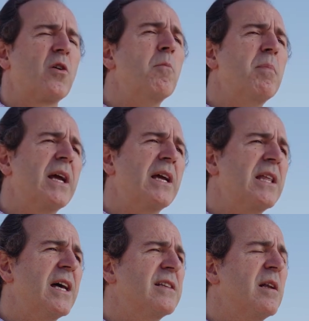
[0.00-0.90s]
la
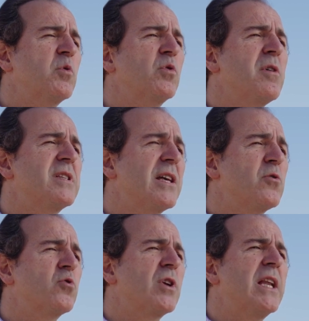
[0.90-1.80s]
complejidad desde el punto de vista
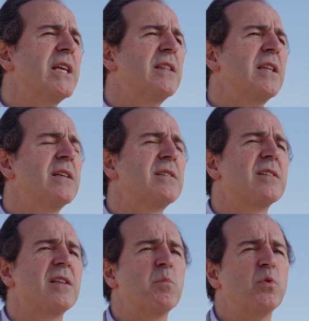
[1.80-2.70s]
de sus clientes,
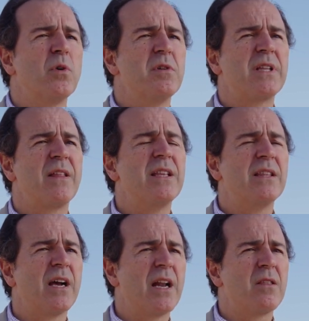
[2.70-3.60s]
desde el punto de vista de
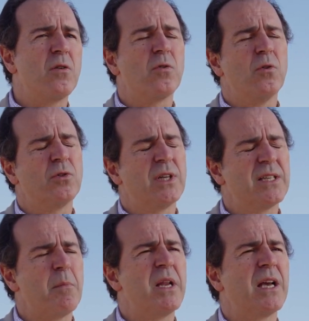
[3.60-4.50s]
integración con
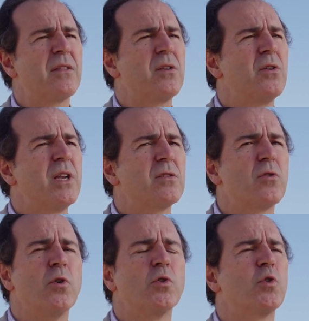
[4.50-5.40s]
otras
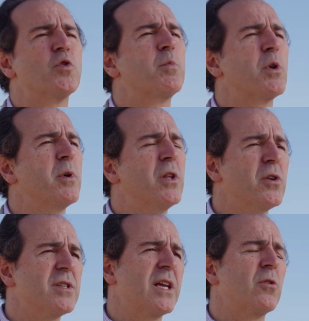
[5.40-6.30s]
aplicaciones, con otros
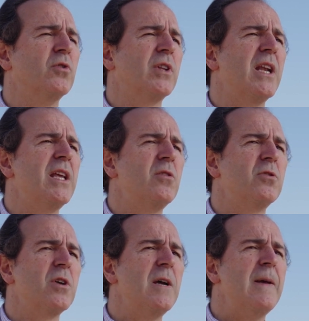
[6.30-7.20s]
proveedores de
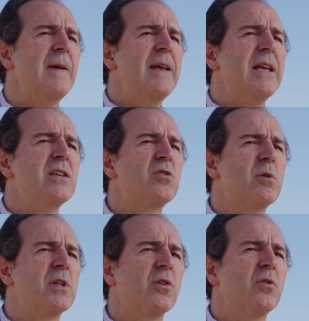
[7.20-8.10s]
contenidos y
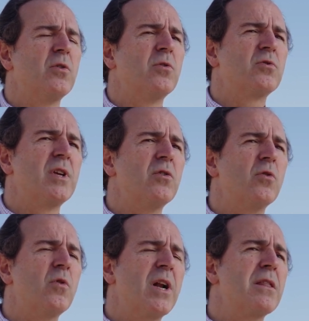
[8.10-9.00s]
sobre todo
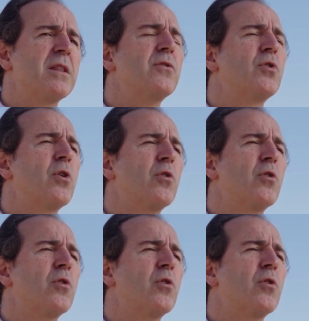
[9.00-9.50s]
siendo un gran centro de